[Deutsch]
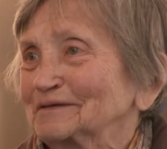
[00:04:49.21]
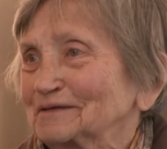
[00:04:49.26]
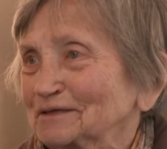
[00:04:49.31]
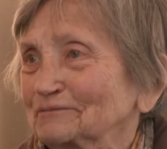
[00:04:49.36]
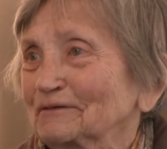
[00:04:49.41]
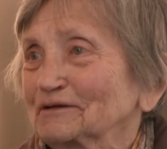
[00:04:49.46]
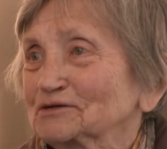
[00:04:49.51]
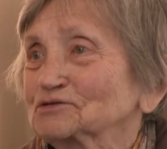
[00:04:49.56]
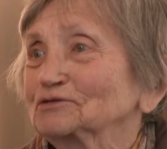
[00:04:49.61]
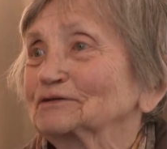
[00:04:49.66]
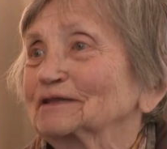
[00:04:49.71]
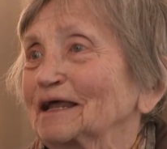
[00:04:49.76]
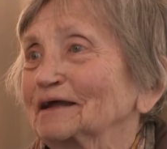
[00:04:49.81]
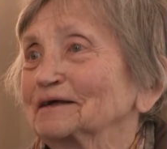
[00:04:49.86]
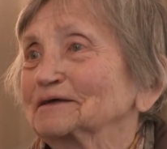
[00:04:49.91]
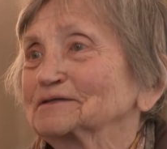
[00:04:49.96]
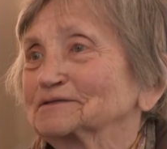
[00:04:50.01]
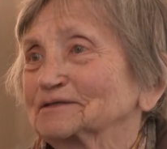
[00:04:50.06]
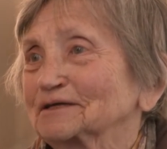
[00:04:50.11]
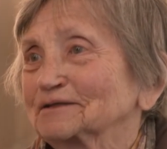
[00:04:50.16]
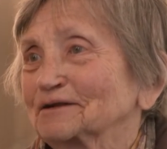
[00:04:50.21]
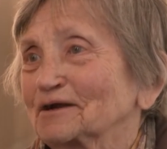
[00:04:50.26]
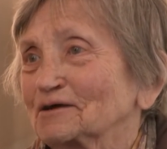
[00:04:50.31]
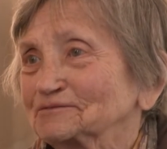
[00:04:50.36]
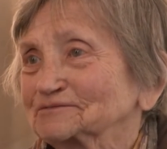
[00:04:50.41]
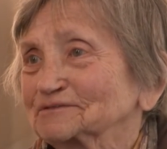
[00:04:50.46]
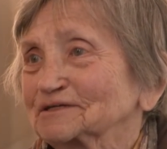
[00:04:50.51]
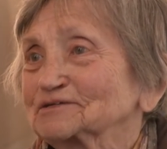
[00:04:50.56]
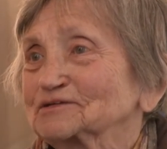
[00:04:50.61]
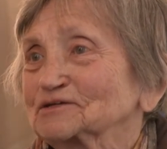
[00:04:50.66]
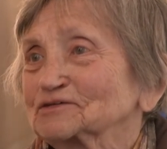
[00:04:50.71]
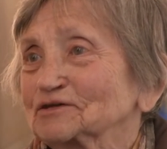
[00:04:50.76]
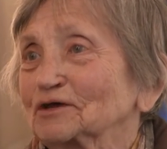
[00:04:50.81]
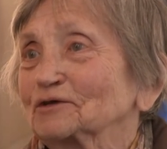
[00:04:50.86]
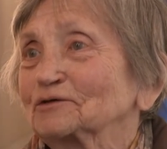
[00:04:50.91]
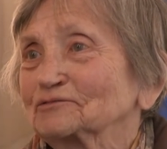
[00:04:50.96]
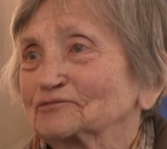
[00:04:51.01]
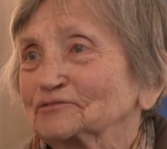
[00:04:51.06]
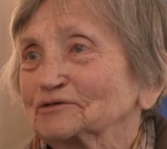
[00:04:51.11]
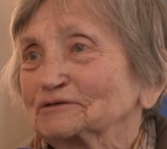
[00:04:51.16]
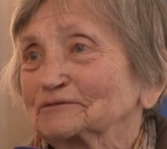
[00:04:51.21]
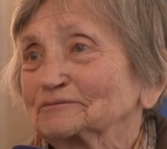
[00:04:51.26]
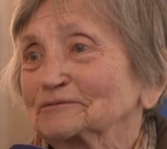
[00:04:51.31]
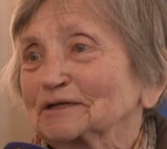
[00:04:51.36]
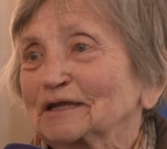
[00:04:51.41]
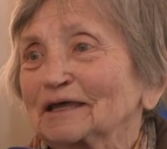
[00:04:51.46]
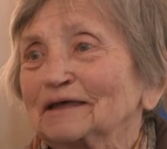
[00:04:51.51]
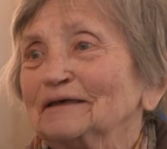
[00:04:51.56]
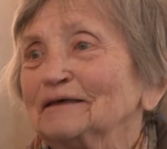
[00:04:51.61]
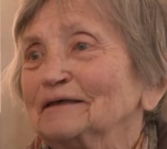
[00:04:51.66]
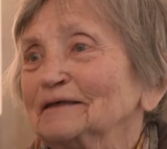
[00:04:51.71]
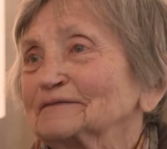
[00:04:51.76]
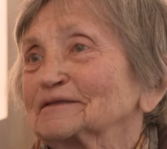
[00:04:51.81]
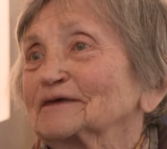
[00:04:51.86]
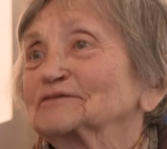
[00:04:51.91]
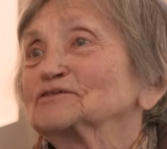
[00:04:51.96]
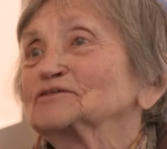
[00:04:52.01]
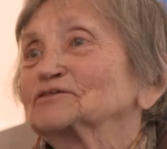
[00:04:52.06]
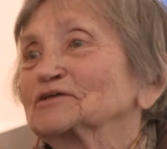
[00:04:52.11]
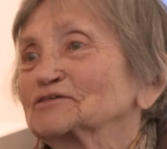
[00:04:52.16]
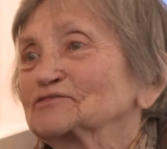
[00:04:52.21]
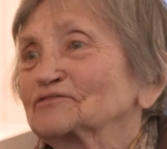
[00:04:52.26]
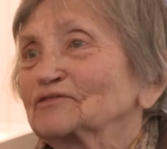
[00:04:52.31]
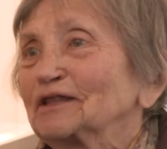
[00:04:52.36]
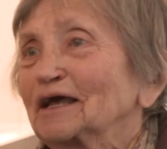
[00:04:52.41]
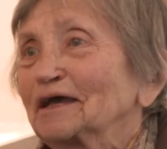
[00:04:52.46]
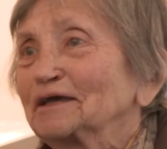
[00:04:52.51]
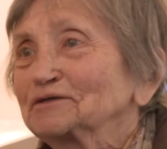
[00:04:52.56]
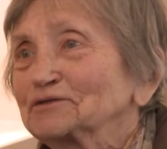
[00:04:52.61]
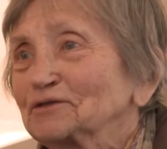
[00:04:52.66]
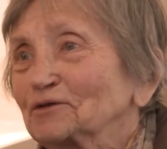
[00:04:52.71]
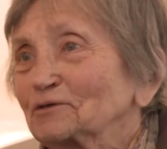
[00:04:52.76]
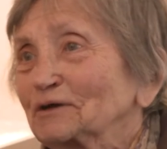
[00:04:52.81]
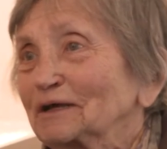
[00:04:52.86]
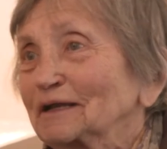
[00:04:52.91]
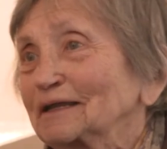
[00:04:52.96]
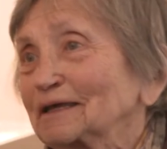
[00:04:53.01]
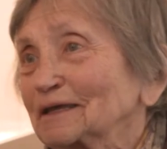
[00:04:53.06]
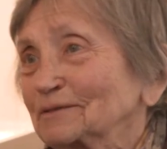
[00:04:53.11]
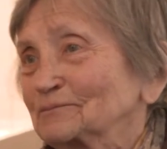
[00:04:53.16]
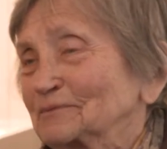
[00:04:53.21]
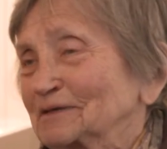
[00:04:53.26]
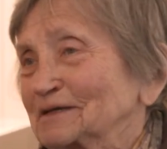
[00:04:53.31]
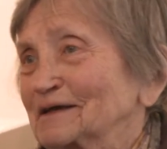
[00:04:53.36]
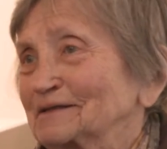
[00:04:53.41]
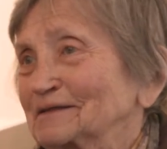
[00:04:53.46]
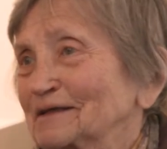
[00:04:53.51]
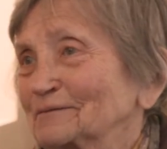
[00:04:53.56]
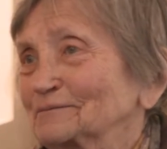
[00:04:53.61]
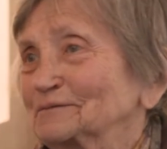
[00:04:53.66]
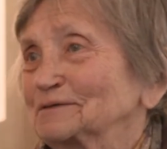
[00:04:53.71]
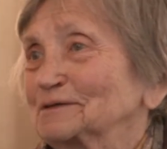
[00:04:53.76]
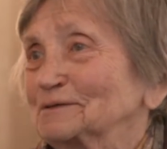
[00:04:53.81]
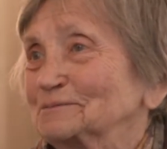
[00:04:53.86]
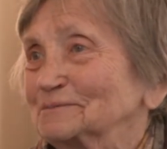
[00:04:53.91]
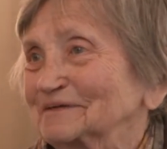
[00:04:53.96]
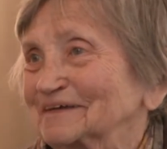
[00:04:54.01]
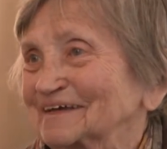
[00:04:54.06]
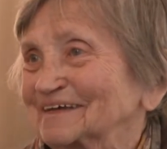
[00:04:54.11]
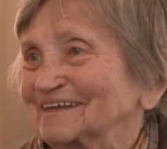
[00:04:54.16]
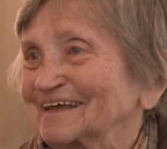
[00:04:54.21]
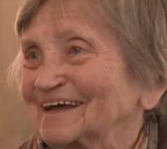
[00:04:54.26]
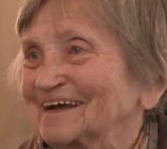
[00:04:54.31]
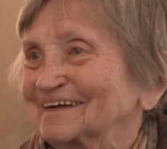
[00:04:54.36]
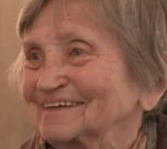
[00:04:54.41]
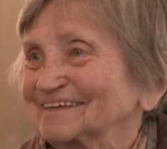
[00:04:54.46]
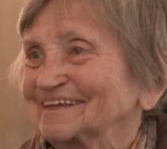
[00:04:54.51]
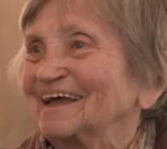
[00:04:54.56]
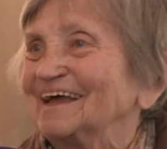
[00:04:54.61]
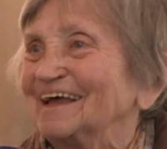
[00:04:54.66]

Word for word: Ich warte schon lange darauf, dass das eröffnet wird, dass ich das vielleicht noch erleben kann, habe ich immer gedacht.